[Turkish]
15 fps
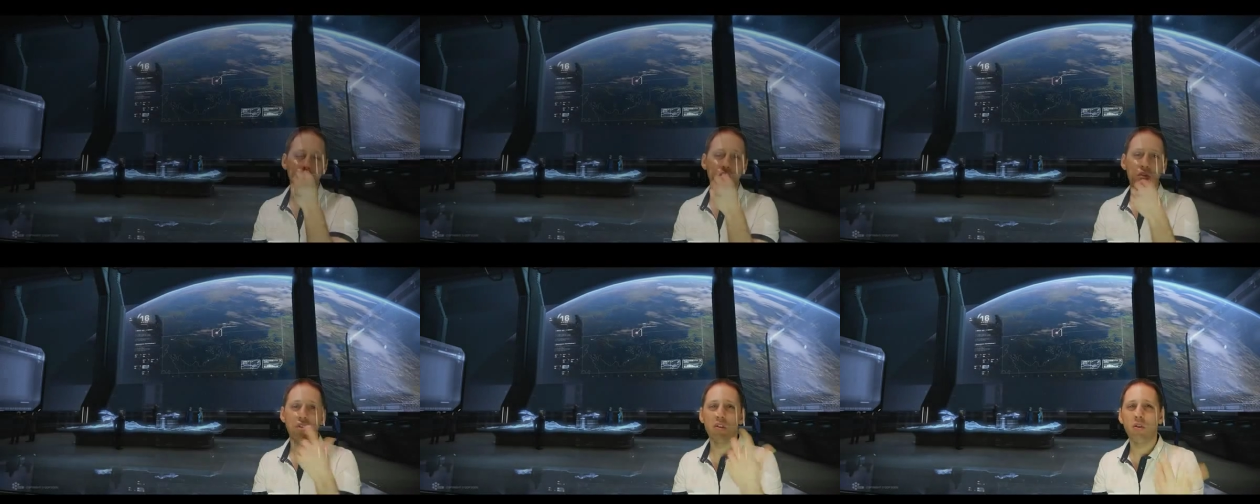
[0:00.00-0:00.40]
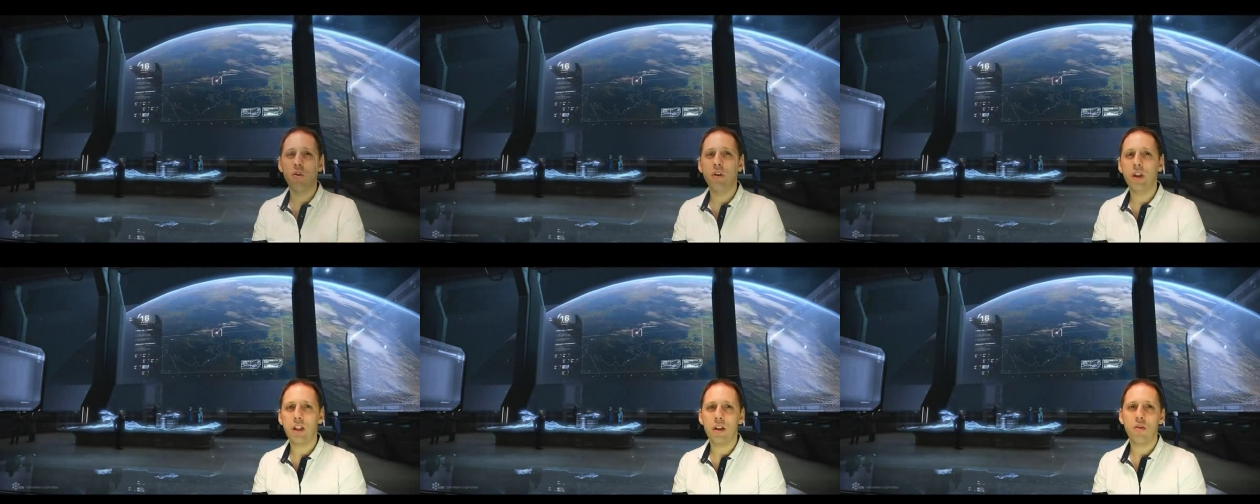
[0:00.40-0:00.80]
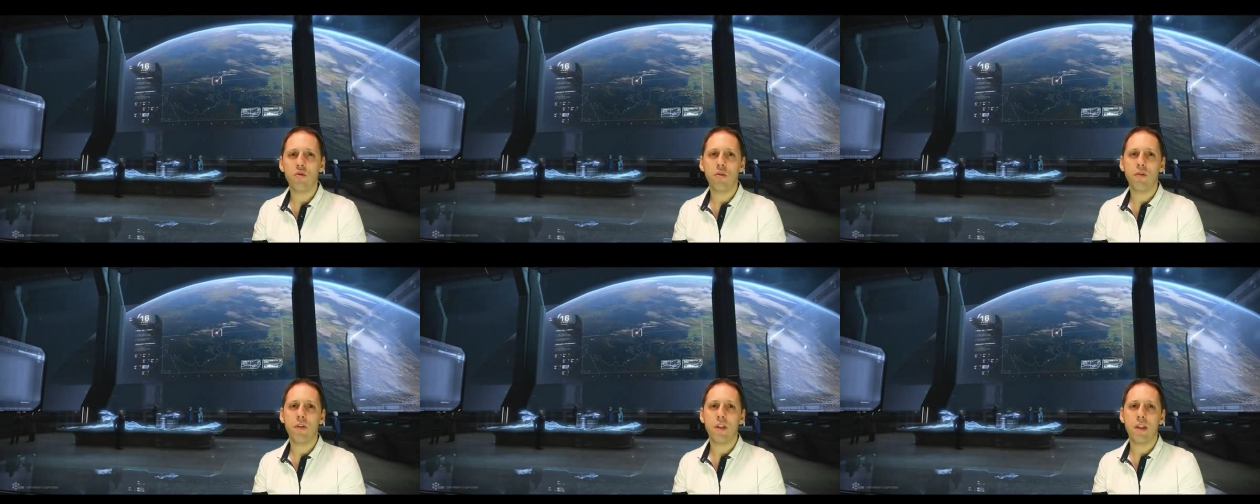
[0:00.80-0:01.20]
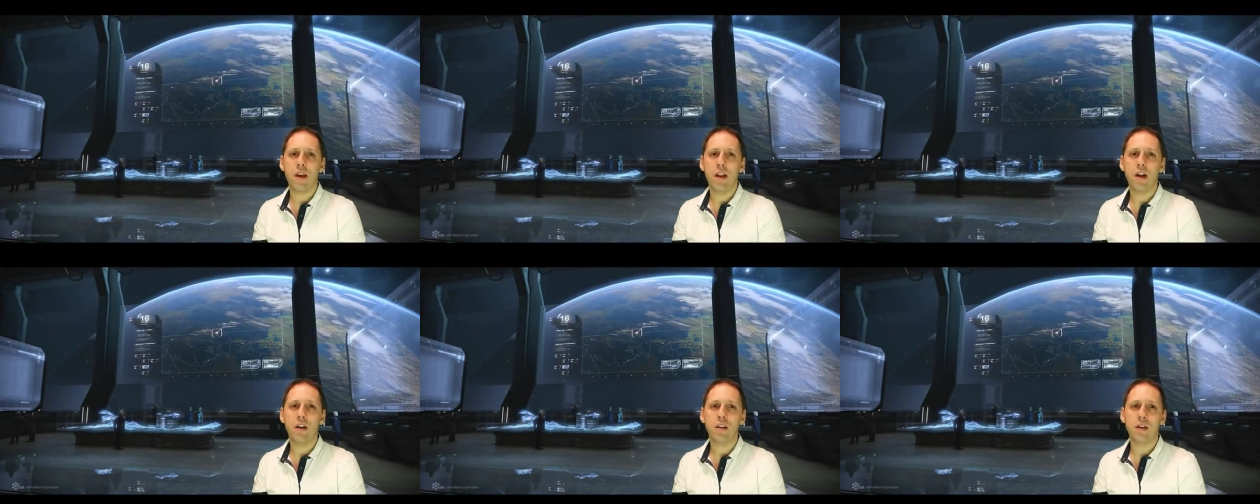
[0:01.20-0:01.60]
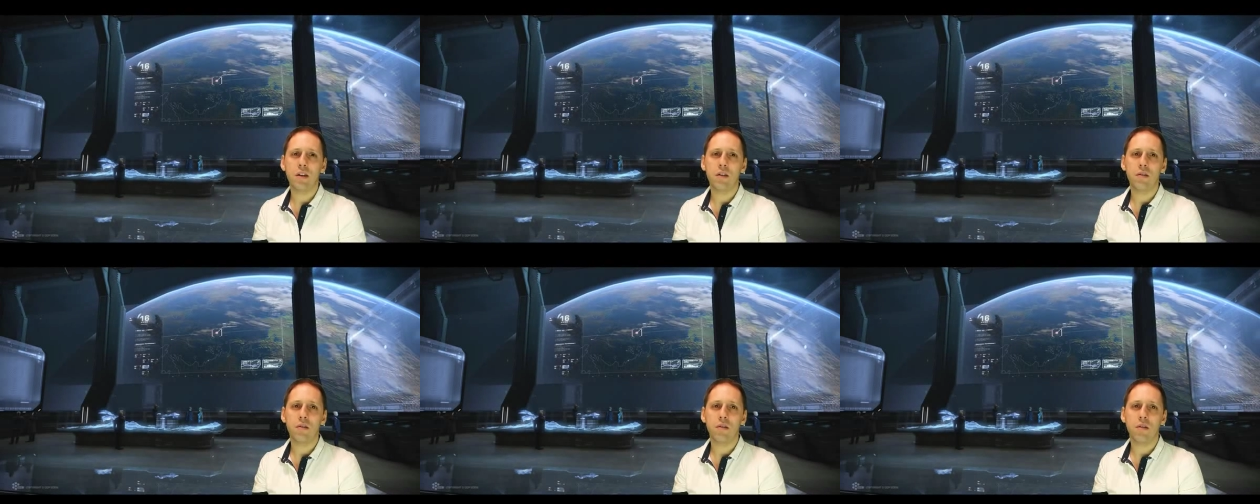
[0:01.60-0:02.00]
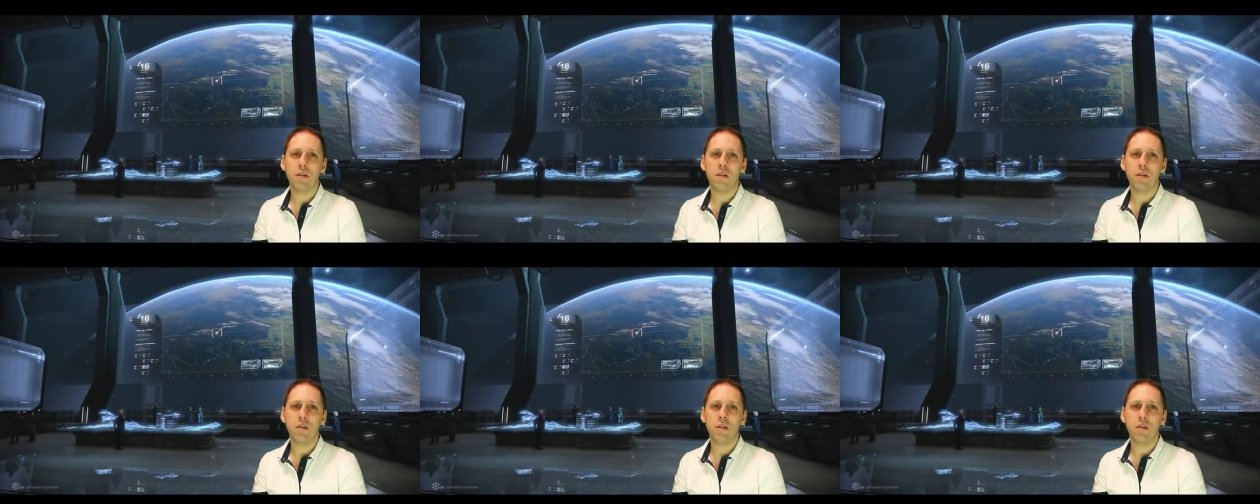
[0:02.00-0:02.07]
Yurt dışında örnekleri çok fazla. Yani artık